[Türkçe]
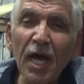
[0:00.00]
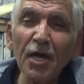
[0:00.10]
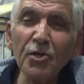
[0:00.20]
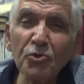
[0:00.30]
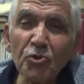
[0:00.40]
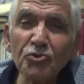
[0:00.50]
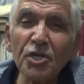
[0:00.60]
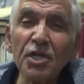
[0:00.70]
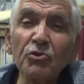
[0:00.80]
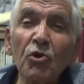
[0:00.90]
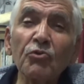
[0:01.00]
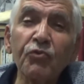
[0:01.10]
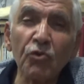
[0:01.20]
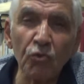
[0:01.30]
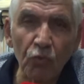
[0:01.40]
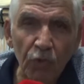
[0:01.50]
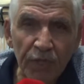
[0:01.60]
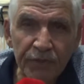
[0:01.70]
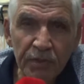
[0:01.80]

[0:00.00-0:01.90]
aynı köşede dört fırın var.